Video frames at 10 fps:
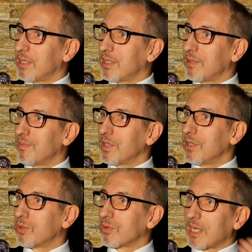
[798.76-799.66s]

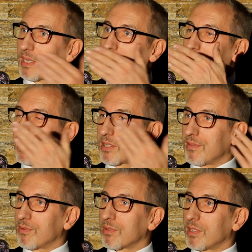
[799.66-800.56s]
Y, tutaj, gdy
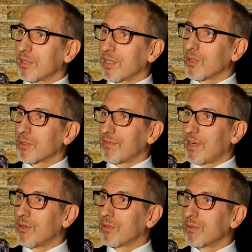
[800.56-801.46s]
jeszcze wrócę do tego
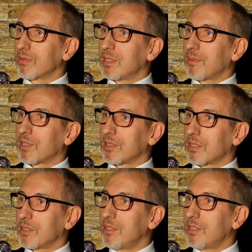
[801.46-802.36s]
słowa okrutne,
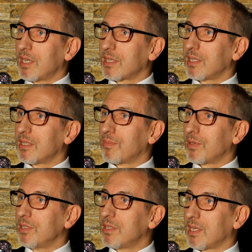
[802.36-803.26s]
przecież dzisiaj, kiedy
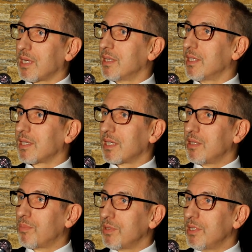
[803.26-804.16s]
policja,
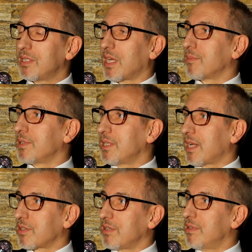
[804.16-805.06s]
kiedy policja albo
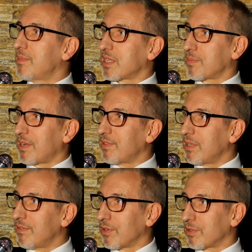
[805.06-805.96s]
inaczej, wymiar
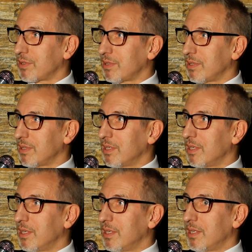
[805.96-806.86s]
sprawiedliwości,
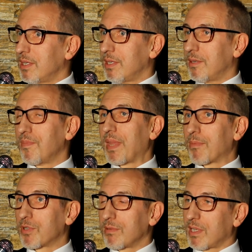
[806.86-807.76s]

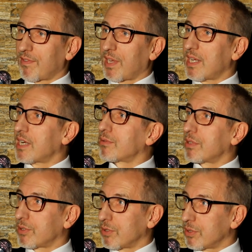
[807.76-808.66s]
na przykład w krajach,
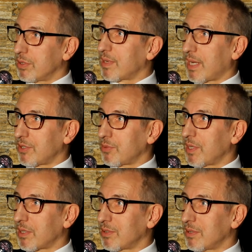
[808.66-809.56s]
które stosują karę
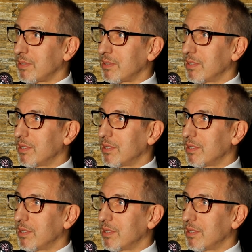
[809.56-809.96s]
śmierci,